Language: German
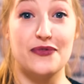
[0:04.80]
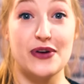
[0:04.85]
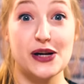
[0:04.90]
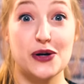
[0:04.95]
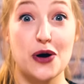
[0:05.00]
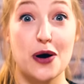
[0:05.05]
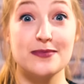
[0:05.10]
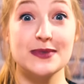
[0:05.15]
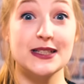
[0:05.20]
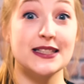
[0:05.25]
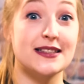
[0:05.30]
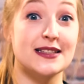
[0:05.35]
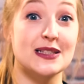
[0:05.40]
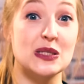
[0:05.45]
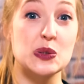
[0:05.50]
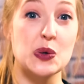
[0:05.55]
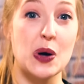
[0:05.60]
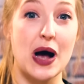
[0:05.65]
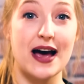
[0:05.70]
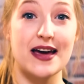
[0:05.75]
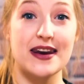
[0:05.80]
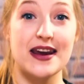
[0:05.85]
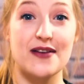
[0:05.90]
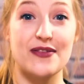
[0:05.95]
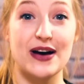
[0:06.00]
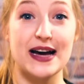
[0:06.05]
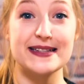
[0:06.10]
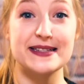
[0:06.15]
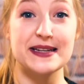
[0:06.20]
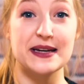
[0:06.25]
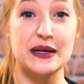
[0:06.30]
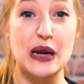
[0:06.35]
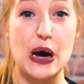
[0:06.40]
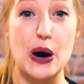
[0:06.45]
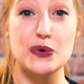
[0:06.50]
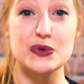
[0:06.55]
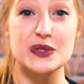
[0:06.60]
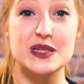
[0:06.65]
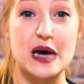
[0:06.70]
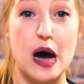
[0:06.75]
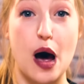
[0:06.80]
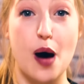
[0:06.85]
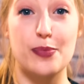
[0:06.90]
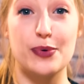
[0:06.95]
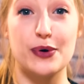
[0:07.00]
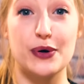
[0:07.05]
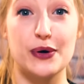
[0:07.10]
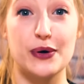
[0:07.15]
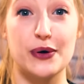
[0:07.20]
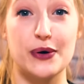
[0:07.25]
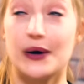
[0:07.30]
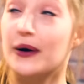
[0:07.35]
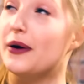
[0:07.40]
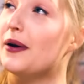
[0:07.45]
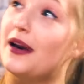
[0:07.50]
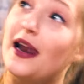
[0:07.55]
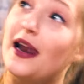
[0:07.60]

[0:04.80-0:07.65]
Willkommen zu einer weiteren Ausgabe